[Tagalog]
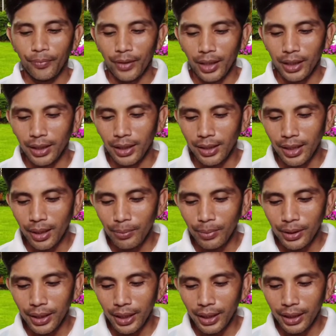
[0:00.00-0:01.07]
At ang
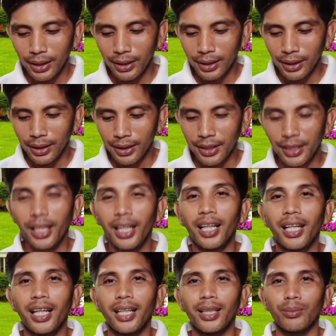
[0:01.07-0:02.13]
sabi niya, siya
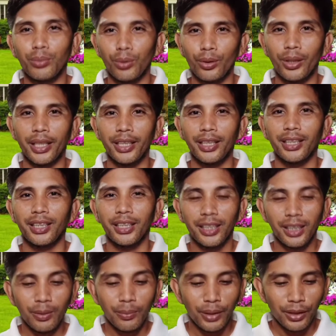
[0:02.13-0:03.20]
ang buhay.
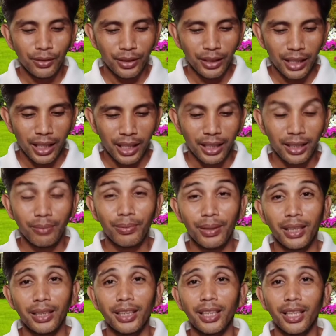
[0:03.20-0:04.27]
Hindi ba yung hinahanap
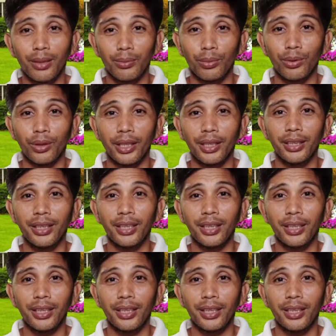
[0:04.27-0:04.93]
natin ay buhay?